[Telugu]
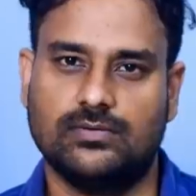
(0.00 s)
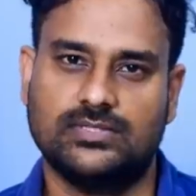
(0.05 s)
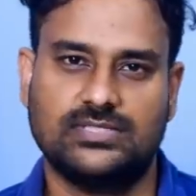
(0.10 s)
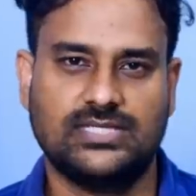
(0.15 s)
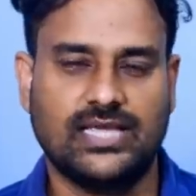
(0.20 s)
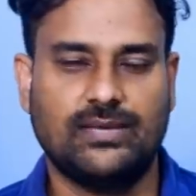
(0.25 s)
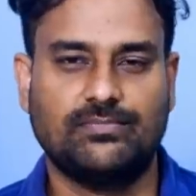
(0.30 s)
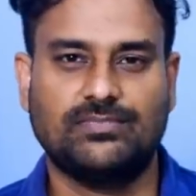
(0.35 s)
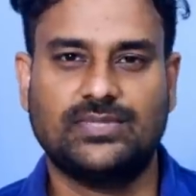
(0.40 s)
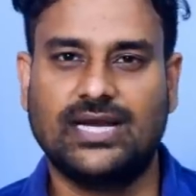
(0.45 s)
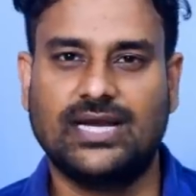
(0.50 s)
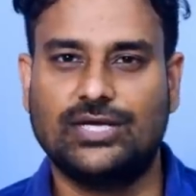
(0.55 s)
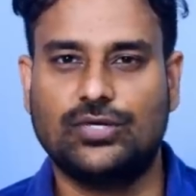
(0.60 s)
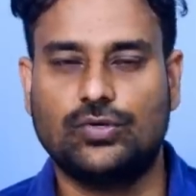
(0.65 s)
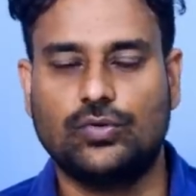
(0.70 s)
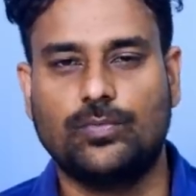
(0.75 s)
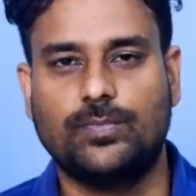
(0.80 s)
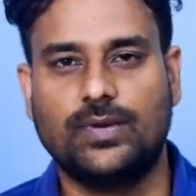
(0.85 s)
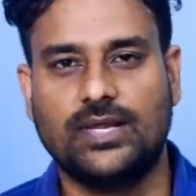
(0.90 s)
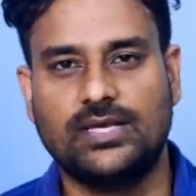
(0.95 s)
సేమ్ థర్టీ
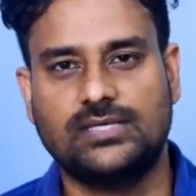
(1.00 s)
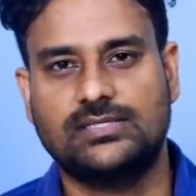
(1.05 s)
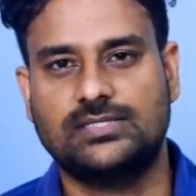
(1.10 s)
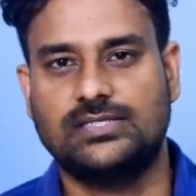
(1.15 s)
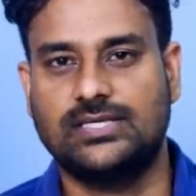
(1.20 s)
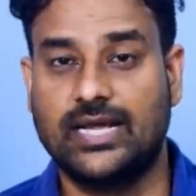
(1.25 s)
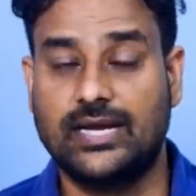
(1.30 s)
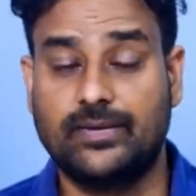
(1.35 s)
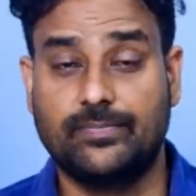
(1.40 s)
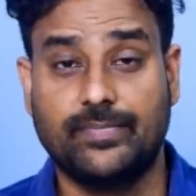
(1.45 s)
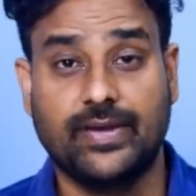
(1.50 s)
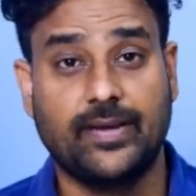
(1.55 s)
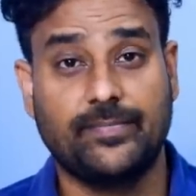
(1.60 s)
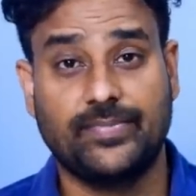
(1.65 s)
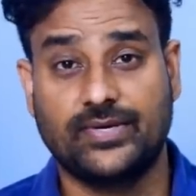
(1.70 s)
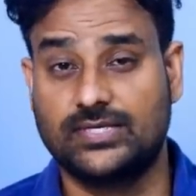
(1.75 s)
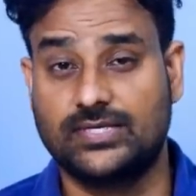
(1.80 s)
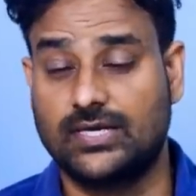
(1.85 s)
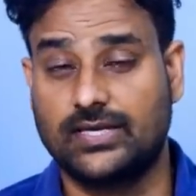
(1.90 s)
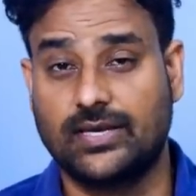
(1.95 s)
టూ ప్లస్ ఎయిట్
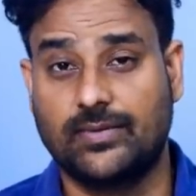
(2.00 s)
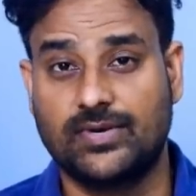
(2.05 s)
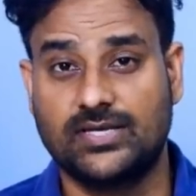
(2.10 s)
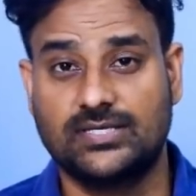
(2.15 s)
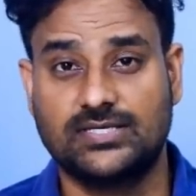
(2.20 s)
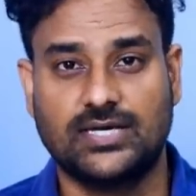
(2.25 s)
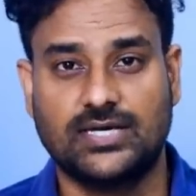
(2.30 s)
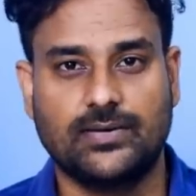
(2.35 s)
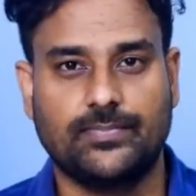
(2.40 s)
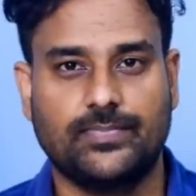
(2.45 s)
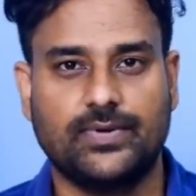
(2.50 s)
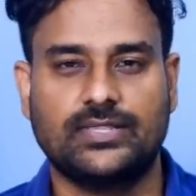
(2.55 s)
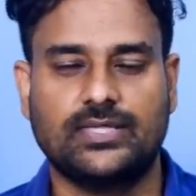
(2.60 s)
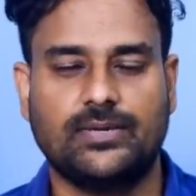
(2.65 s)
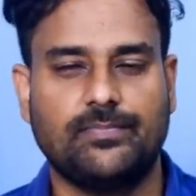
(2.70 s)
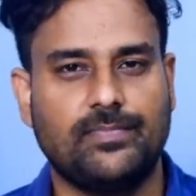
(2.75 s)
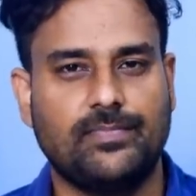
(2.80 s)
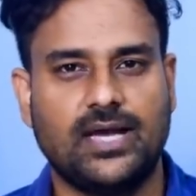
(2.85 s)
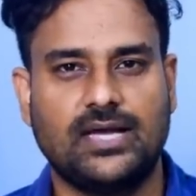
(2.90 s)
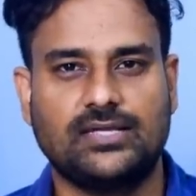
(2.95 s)
మెగాపిక్సెల్ కెమెరా సెటప్
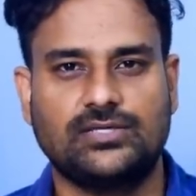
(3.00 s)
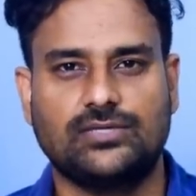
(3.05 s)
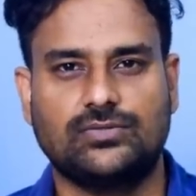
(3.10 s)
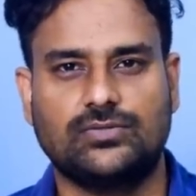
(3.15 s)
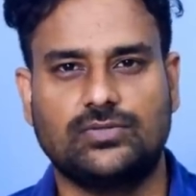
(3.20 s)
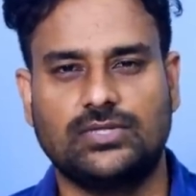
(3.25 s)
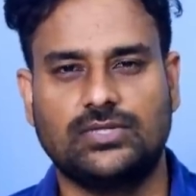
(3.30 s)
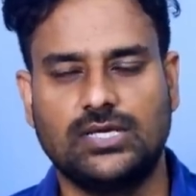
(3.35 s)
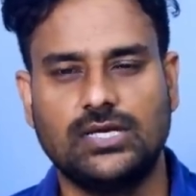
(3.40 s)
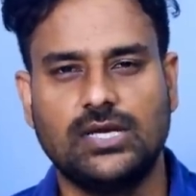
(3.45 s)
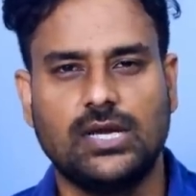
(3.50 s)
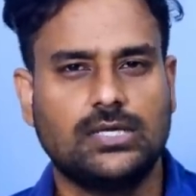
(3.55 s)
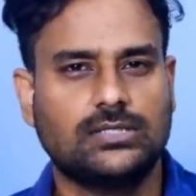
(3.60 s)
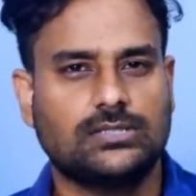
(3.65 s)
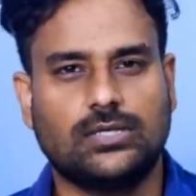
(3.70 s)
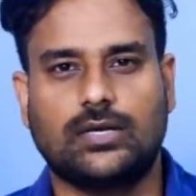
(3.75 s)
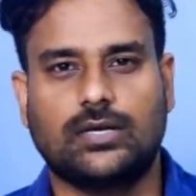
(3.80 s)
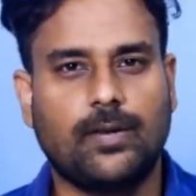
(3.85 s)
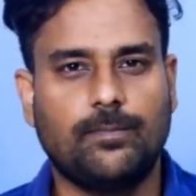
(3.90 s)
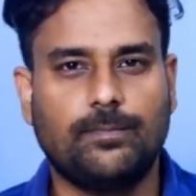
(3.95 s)
అయితే మ్యాచ్ అవుతుంది
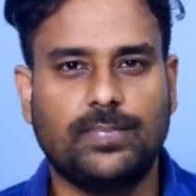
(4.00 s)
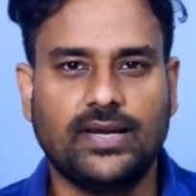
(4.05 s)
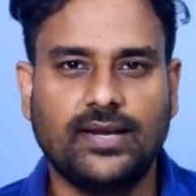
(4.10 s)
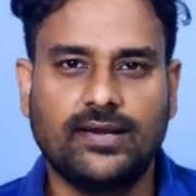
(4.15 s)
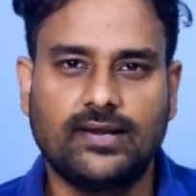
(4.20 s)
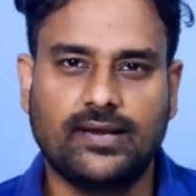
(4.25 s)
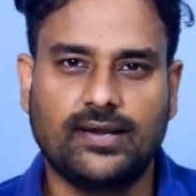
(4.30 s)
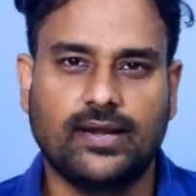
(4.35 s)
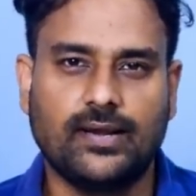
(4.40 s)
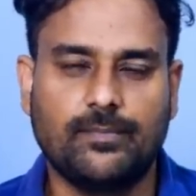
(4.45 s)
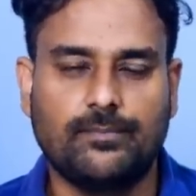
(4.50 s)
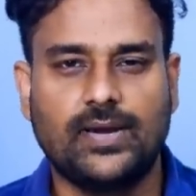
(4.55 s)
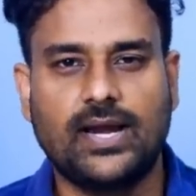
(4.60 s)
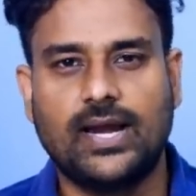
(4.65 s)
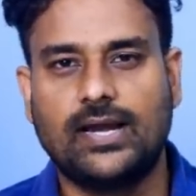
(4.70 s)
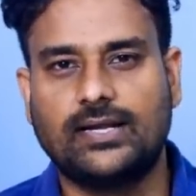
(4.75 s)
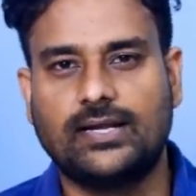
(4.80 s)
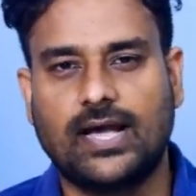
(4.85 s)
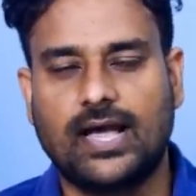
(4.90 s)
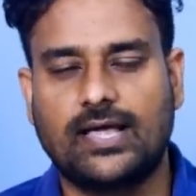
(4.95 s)
సో కంప్లీట్
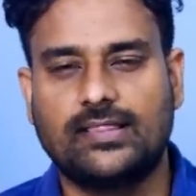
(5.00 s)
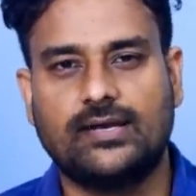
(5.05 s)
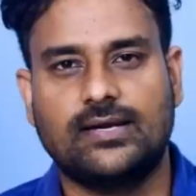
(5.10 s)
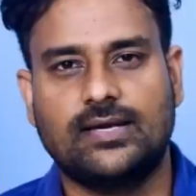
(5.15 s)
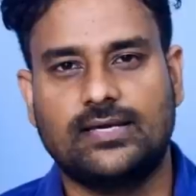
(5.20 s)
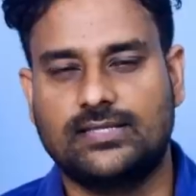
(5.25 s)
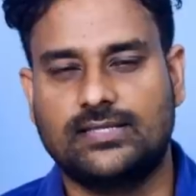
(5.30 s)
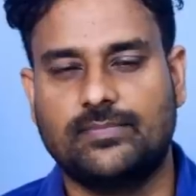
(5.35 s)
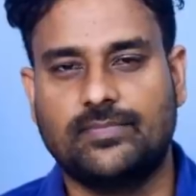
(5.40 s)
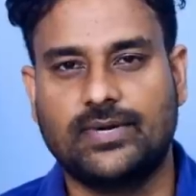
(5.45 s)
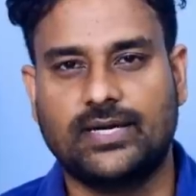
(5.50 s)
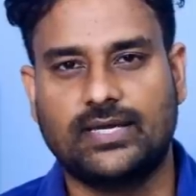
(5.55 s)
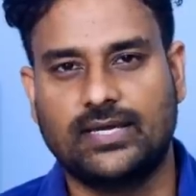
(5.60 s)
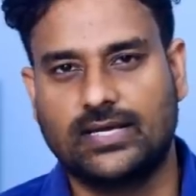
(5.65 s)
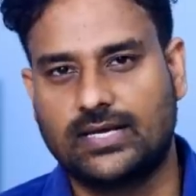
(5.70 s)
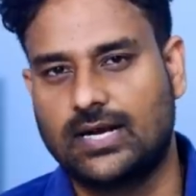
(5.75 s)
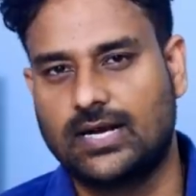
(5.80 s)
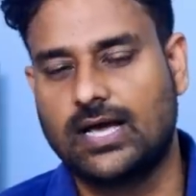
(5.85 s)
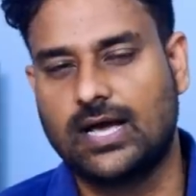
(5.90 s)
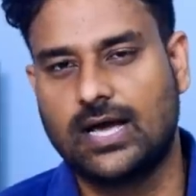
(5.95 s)
రీబ్రాండ్ కాదని అయితే మనకి
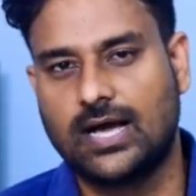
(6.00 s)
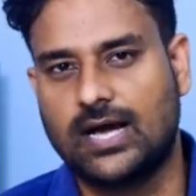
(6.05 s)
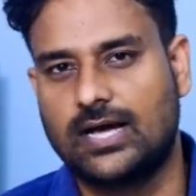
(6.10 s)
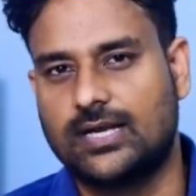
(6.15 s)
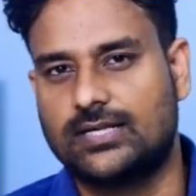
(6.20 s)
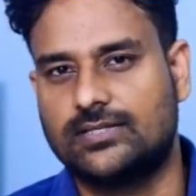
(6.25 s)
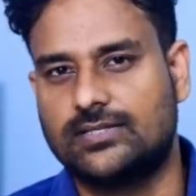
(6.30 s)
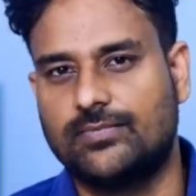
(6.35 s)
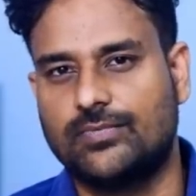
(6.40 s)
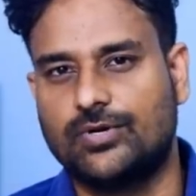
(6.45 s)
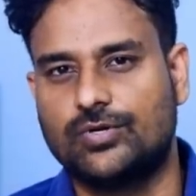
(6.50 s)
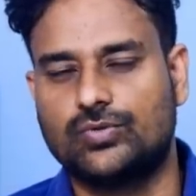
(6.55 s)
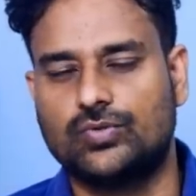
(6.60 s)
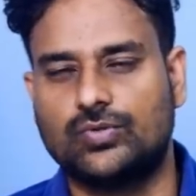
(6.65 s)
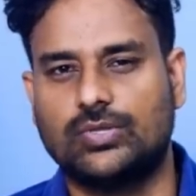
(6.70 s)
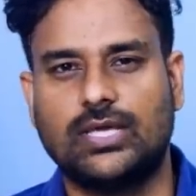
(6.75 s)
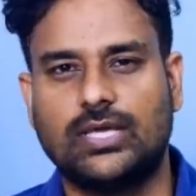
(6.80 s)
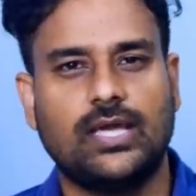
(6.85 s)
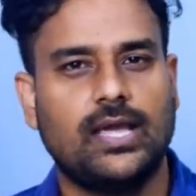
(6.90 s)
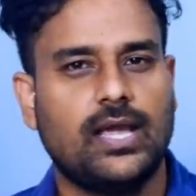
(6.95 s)
ఇక్కడ
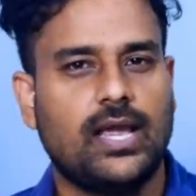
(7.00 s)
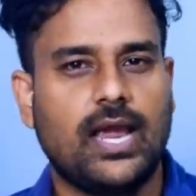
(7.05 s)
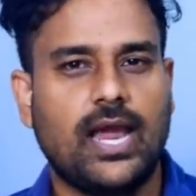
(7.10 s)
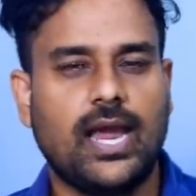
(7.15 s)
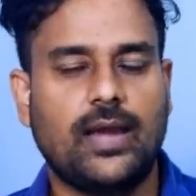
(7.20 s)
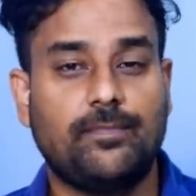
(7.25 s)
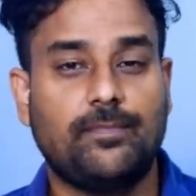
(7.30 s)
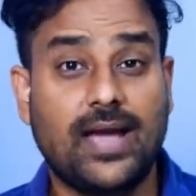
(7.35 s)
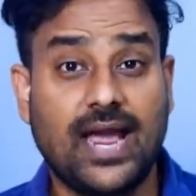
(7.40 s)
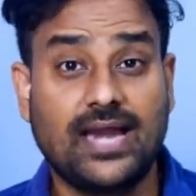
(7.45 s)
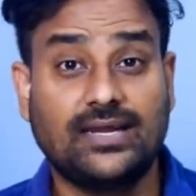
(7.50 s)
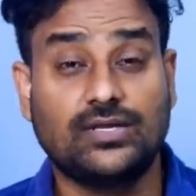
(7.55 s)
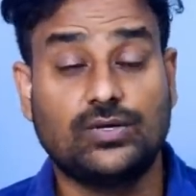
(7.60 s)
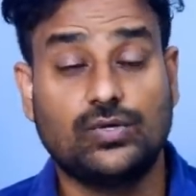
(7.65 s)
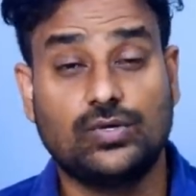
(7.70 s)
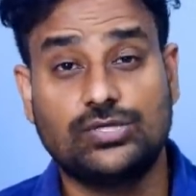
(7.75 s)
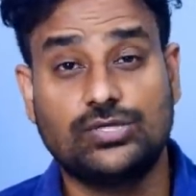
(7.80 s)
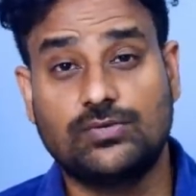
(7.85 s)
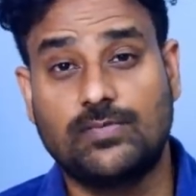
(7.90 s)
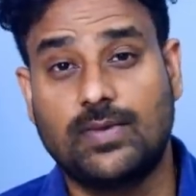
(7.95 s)
అర్థమవుతుంది అండ్ బ్యాటరీ
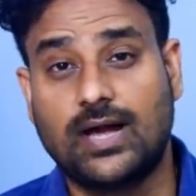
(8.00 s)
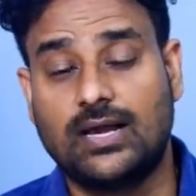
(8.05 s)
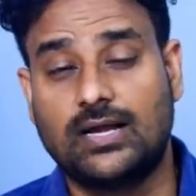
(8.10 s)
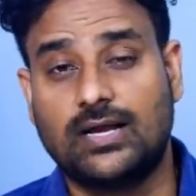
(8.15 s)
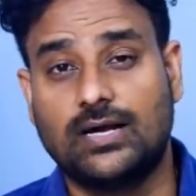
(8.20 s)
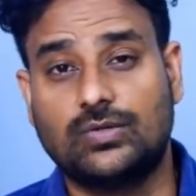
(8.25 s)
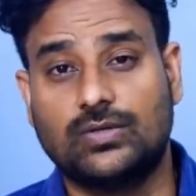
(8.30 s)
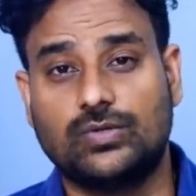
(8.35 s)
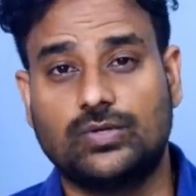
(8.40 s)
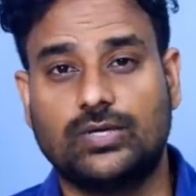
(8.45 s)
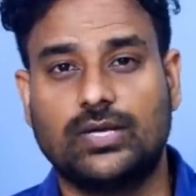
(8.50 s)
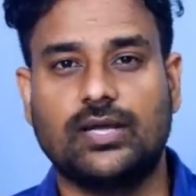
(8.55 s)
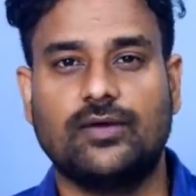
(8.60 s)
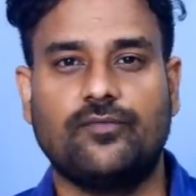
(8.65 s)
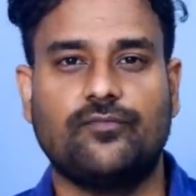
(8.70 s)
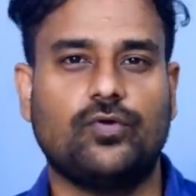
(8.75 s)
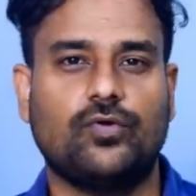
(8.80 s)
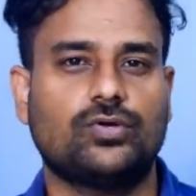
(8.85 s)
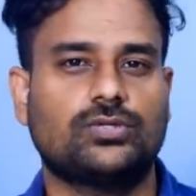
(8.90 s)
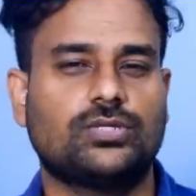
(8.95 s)
గురించి మాట్లాడుకుంటే
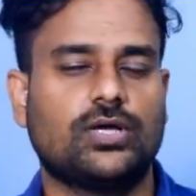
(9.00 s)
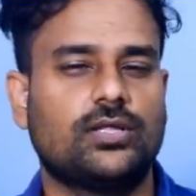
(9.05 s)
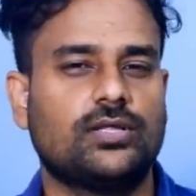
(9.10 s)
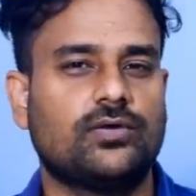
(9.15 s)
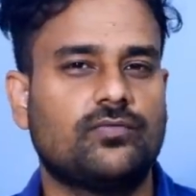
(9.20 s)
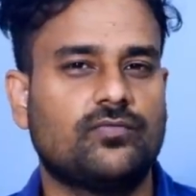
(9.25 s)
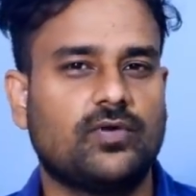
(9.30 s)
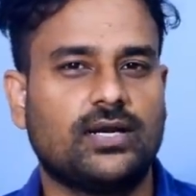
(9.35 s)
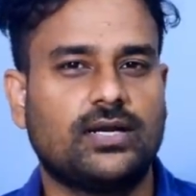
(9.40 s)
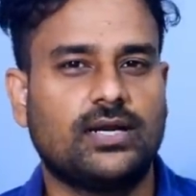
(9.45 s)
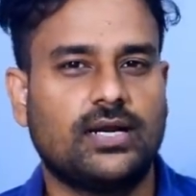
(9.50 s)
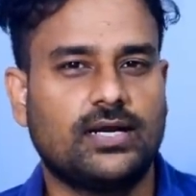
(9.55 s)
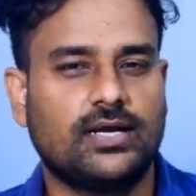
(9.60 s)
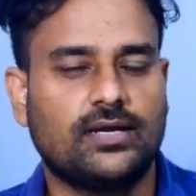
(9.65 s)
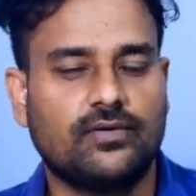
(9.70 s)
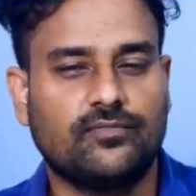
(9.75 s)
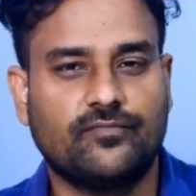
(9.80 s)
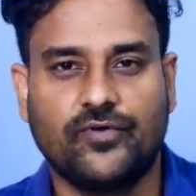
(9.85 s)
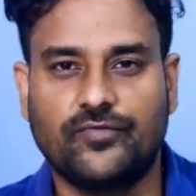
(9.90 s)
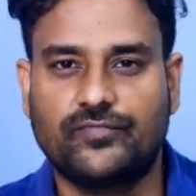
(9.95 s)
ఫోర్ థౌజండ్ వన్
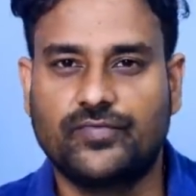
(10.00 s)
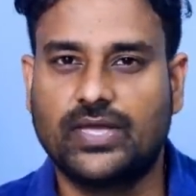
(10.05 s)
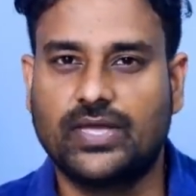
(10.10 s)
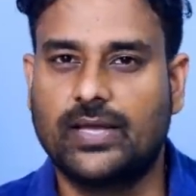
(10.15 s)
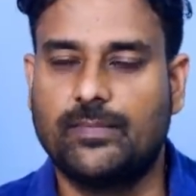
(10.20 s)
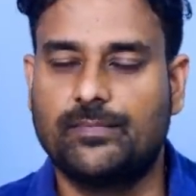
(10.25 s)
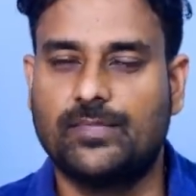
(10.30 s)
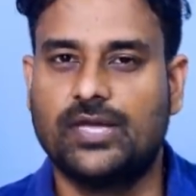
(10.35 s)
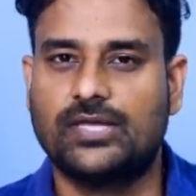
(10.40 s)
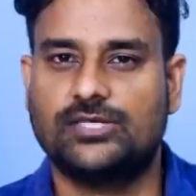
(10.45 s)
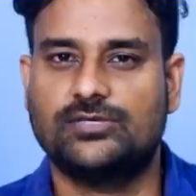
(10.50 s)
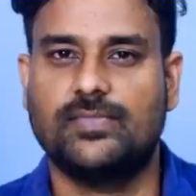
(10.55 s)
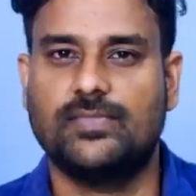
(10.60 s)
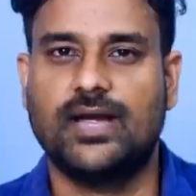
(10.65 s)
హండ్రెడ్ అండ్ ఫిఫ్టీ ఎంఏహెచ్